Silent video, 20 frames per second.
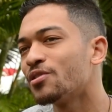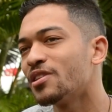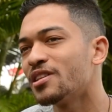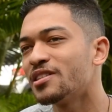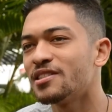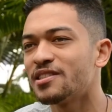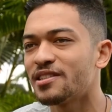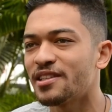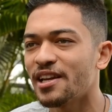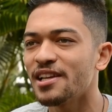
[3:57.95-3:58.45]

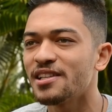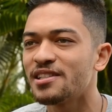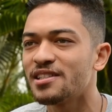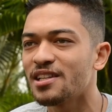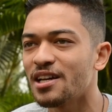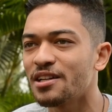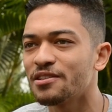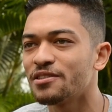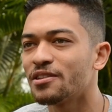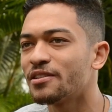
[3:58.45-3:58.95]
desses três
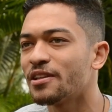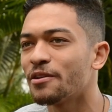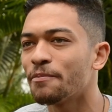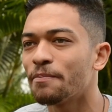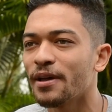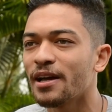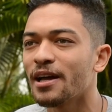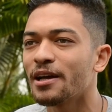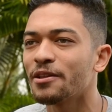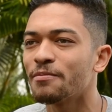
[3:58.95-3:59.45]
anos, eu tenho
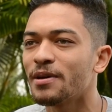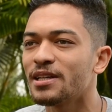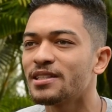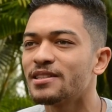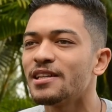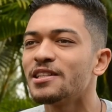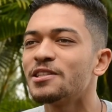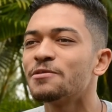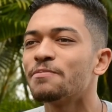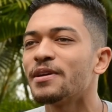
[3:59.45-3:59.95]
pegado bastante